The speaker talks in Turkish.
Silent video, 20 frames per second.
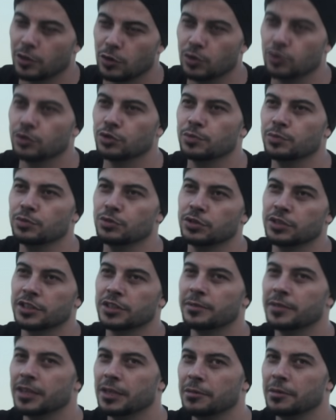O gün büyük
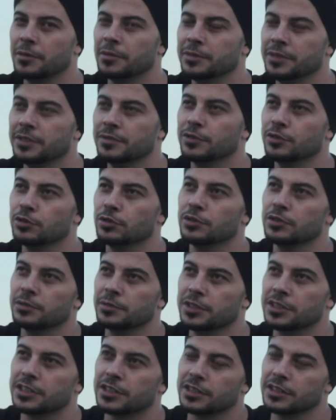ihtimalle babam benim
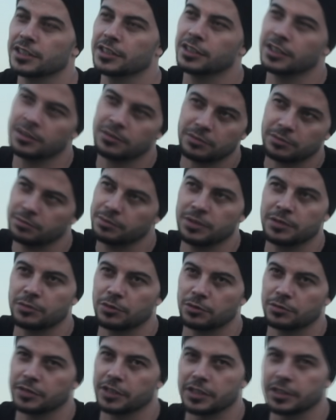videolarımı izledi ya da
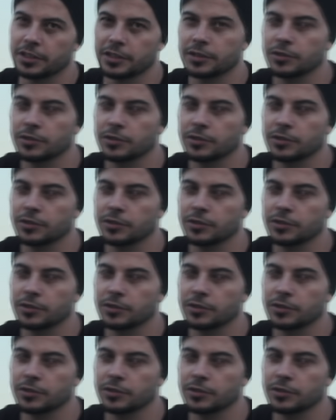bilmiyorum yani.